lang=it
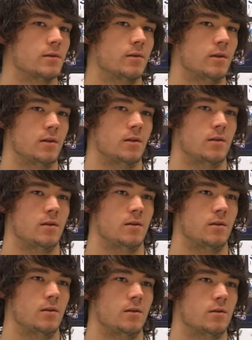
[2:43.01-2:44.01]

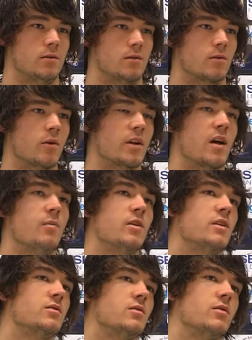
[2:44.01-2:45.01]
Quindi non guardiamo
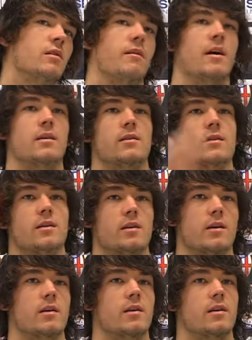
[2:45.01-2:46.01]
adesso davanti
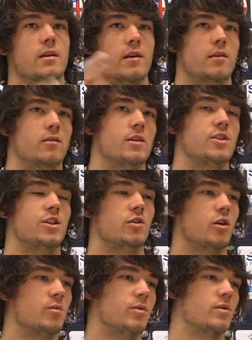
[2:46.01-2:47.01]
chi, chi c'è
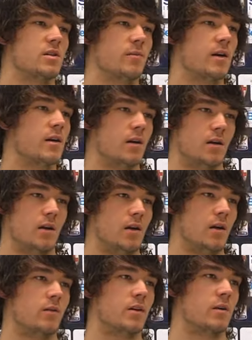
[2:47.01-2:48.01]
dopo così, ma
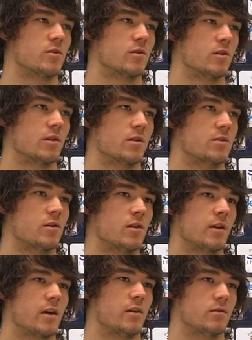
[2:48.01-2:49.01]
guardiamo solo, solo
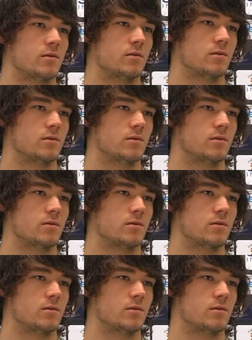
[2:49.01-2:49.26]
il Chievo.